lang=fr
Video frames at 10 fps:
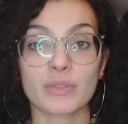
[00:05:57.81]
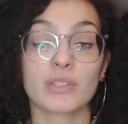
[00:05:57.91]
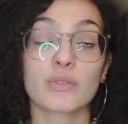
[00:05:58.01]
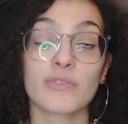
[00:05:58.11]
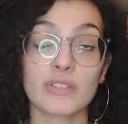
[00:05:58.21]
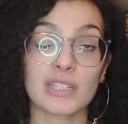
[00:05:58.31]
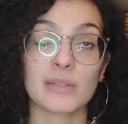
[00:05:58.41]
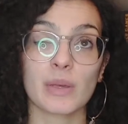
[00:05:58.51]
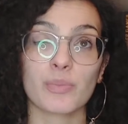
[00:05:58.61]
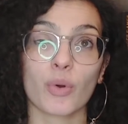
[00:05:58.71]
Parce que si tu vas au
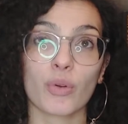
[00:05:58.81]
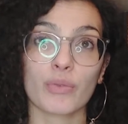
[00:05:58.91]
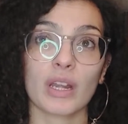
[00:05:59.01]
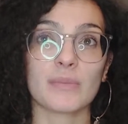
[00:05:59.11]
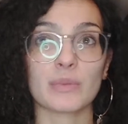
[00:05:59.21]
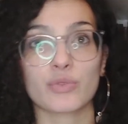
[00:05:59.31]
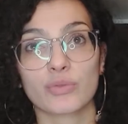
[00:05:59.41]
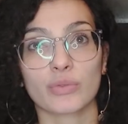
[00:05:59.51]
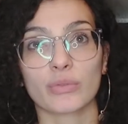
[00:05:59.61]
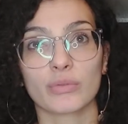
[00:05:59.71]
cinéma pour revoir la même
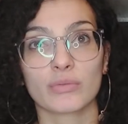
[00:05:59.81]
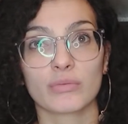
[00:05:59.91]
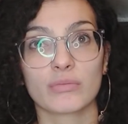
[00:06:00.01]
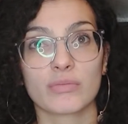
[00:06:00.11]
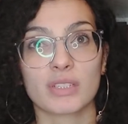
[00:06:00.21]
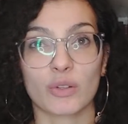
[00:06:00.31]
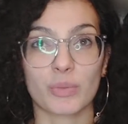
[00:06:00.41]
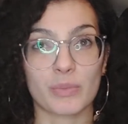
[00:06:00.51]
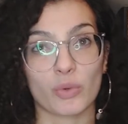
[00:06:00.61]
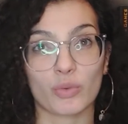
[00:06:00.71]
chose, c'est
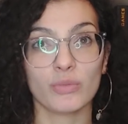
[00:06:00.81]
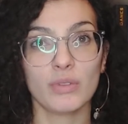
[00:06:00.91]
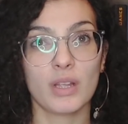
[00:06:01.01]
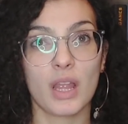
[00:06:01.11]
complètement con.